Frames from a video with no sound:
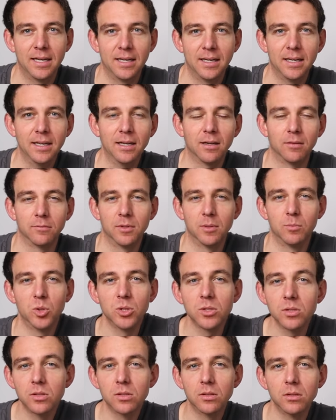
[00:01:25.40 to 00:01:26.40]
Naja, wir
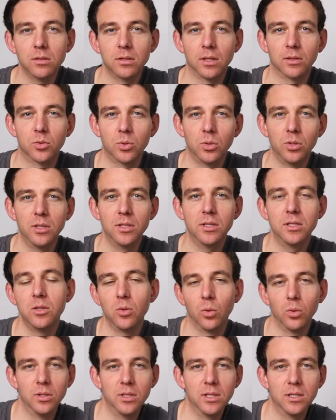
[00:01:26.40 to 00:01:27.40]
müssen natürlich die
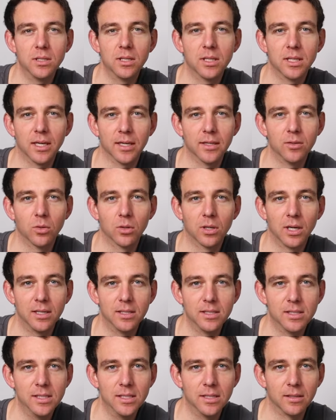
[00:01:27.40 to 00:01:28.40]
Undichtigkeit
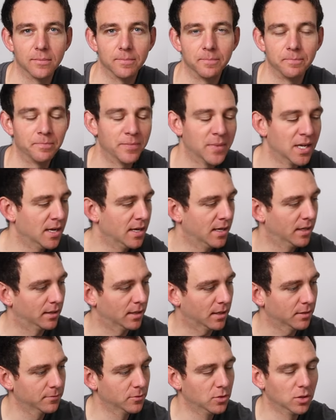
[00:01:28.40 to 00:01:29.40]
lokalisieren.
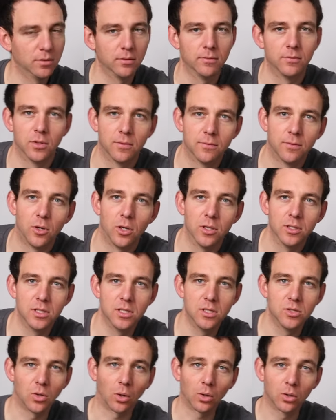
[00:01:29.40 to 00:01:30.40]
Dafür wird vorne
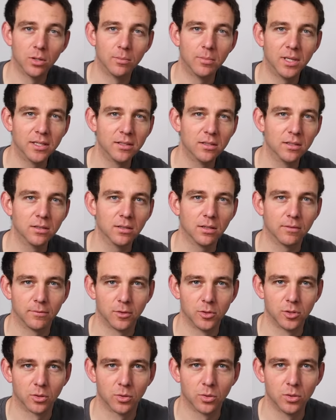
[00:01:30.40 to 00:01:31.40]
die Sockelblende
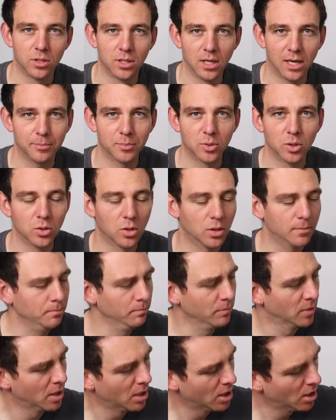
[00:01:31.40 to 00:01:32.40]
von der Küche abgenommen
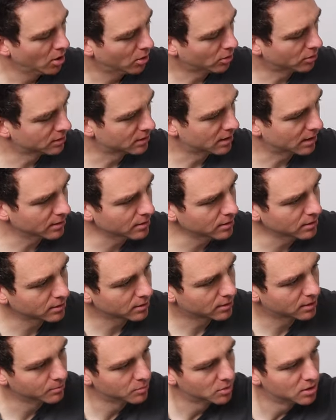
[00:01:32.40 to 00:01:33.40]
und dann
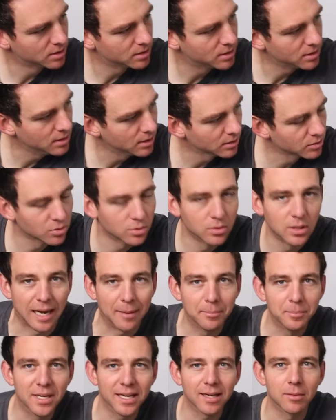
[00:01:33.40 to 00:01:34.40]
gibt es hier so ein
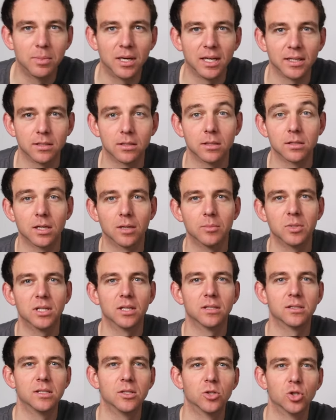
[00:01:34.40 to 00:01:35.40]
Abdeckblech, das habe ich
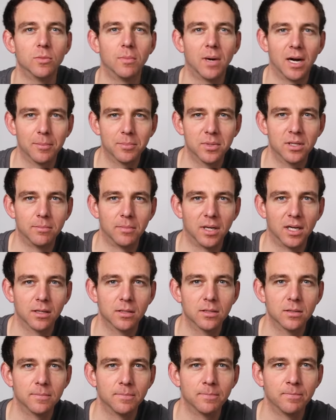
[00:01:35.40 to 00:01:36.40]
jetzt hier schon mal
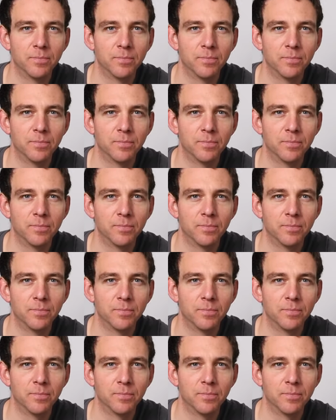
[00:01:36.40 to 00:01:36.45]
abgemacht.